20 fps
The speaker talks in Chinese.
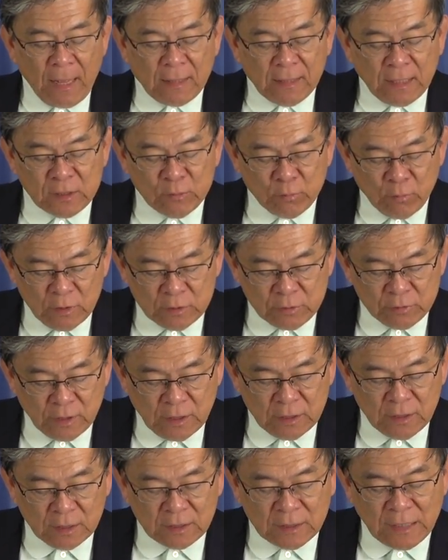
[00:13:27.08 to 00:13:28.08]
但是我
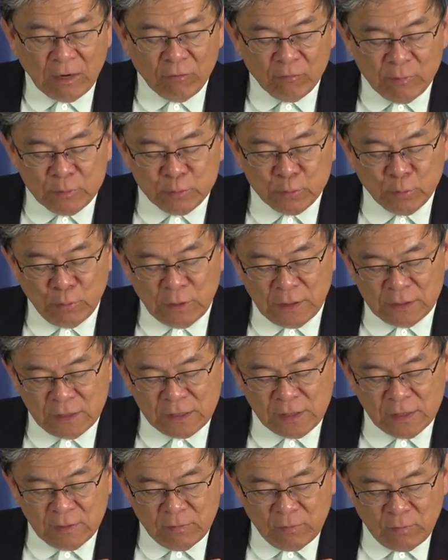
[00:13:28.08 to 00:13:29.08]
觉得，当我们处理这
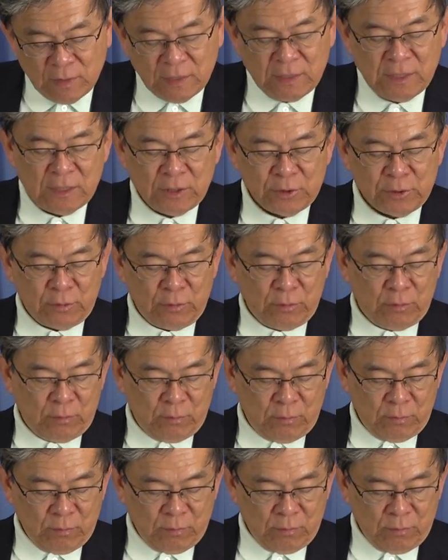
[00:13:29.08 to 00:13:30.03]
些问题的时候，